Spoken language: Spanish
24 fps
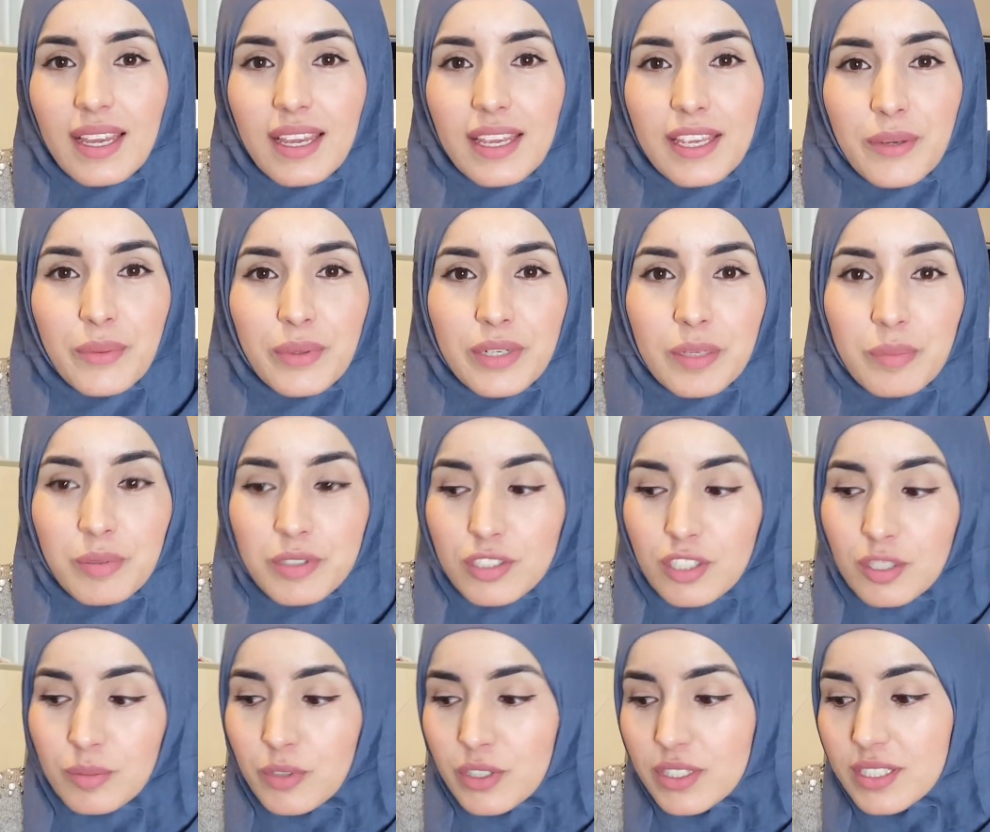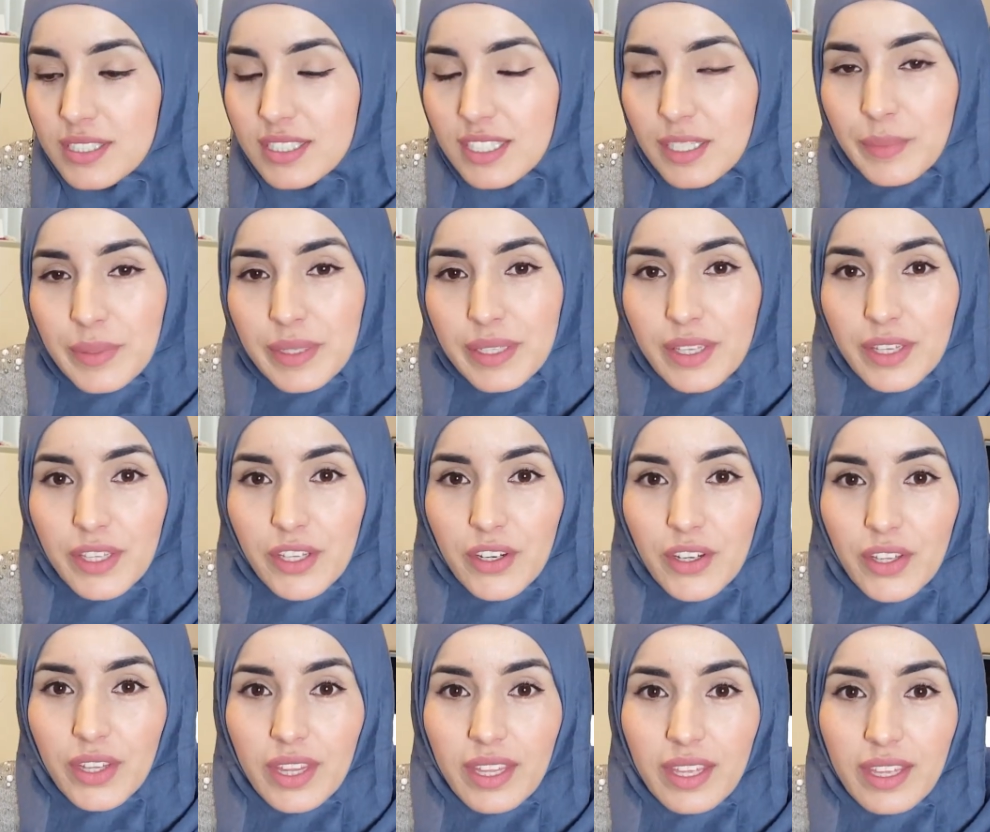Y bueno, pues como este
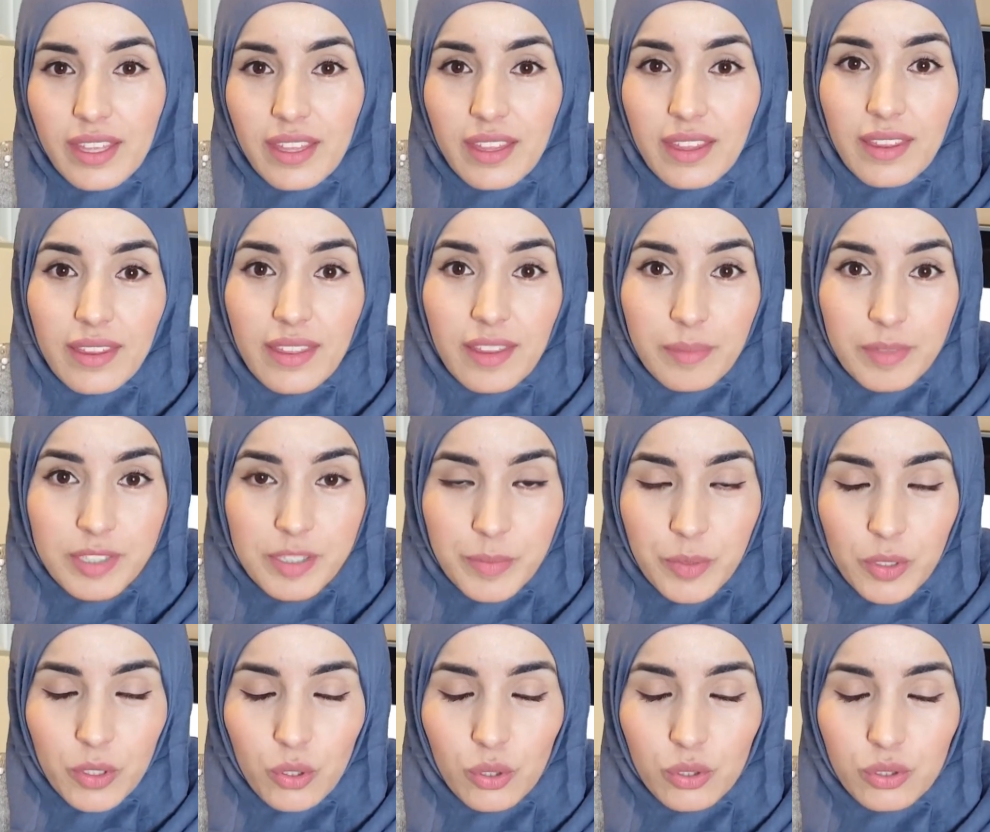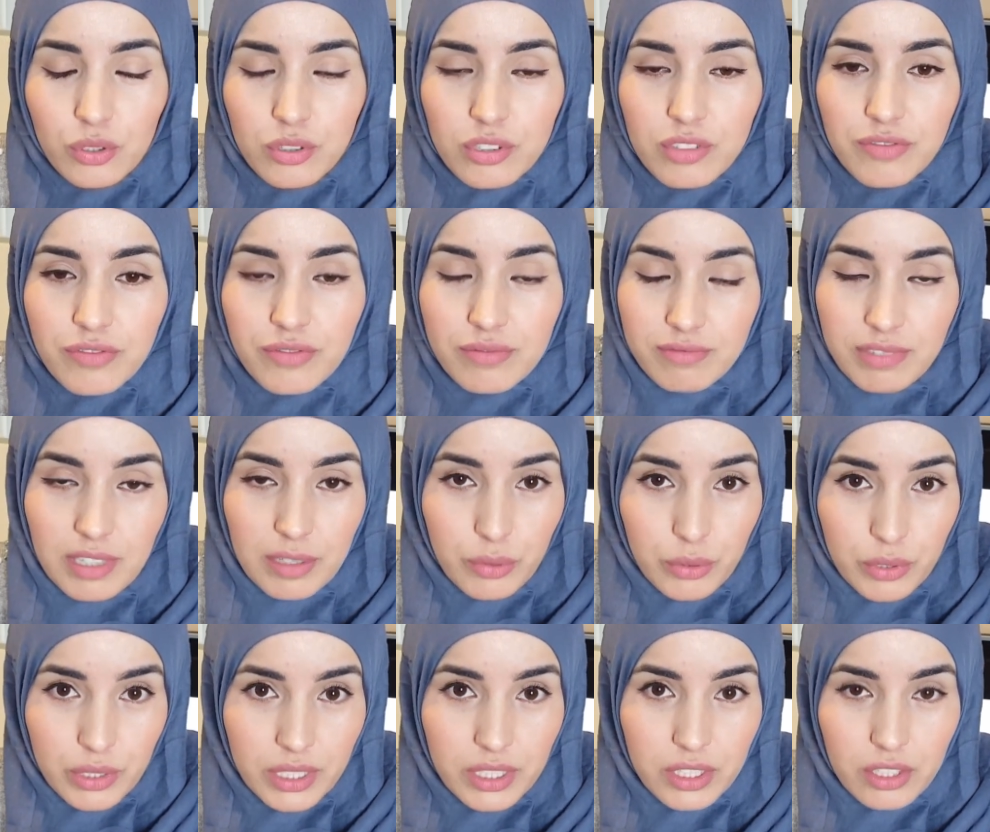vídeo de, de mis productos
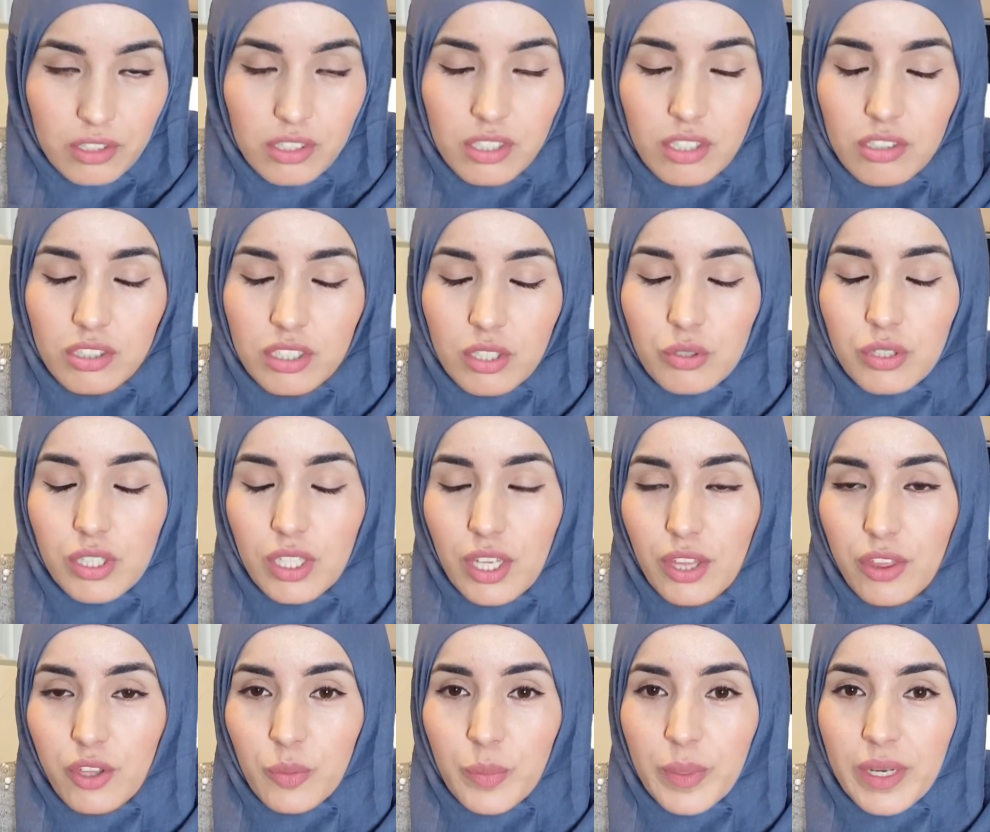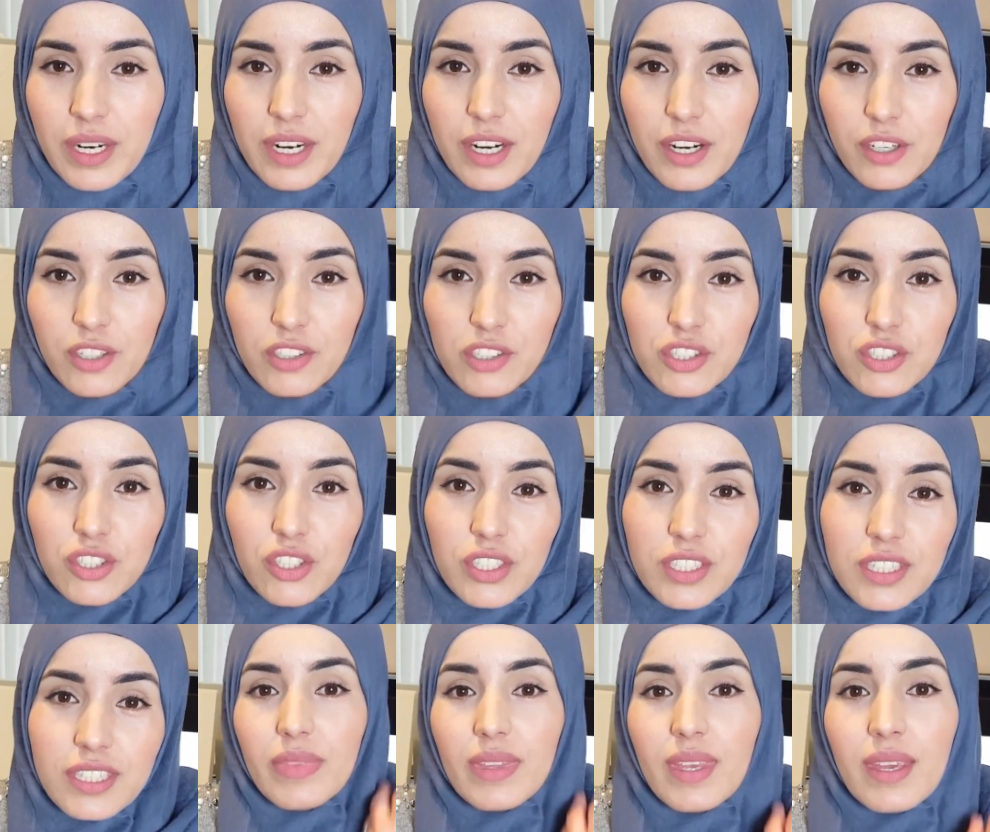favoritos, los que utilizo para rostro
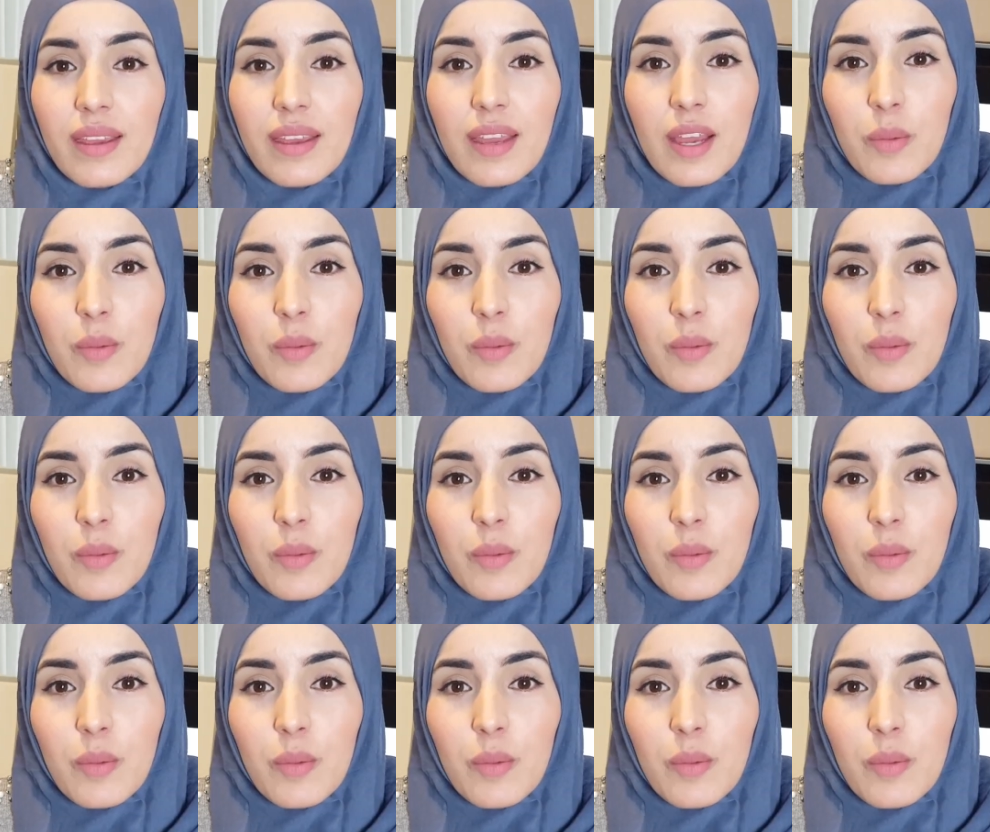y tal,